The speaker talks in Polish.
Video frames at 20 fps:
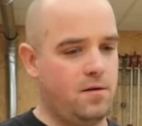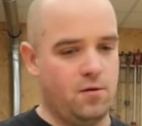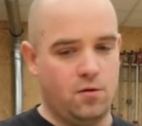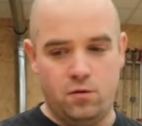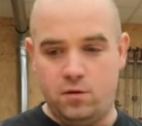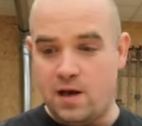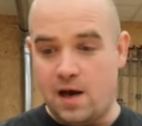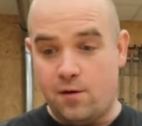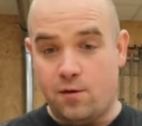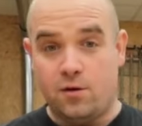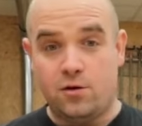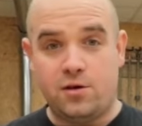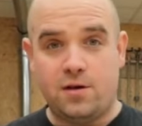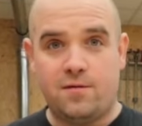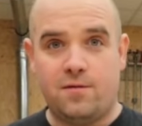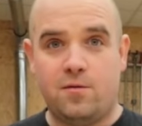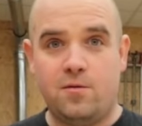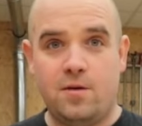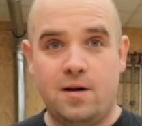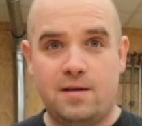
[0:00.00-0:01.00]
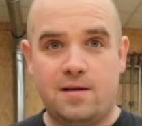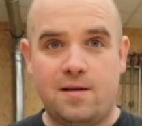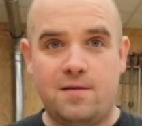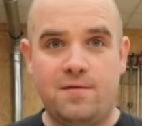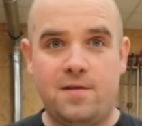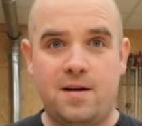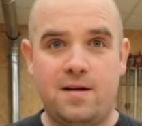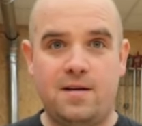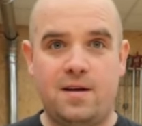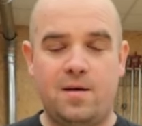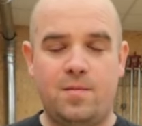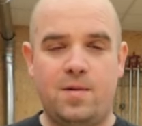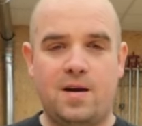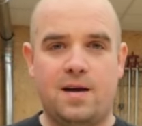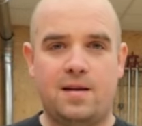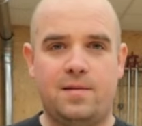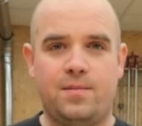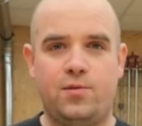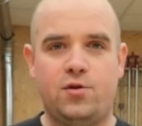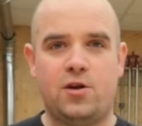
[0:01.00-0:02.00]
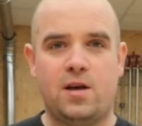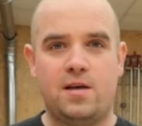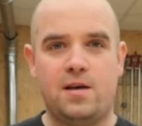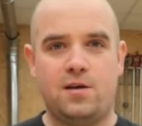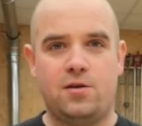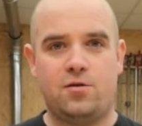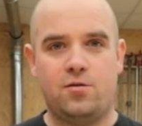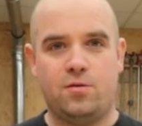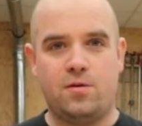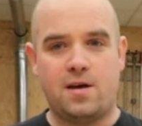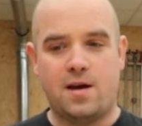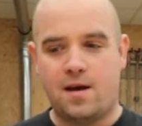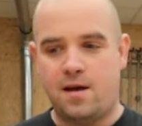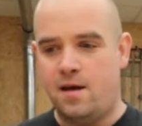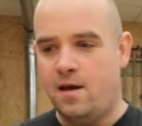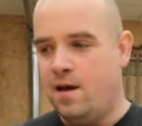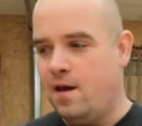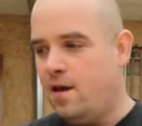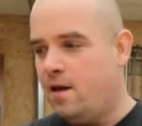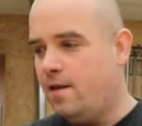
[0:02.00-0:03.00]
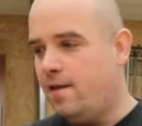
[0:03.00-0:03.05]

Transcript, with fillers: udało się w ogóle ten wielki blat przenieść tutaj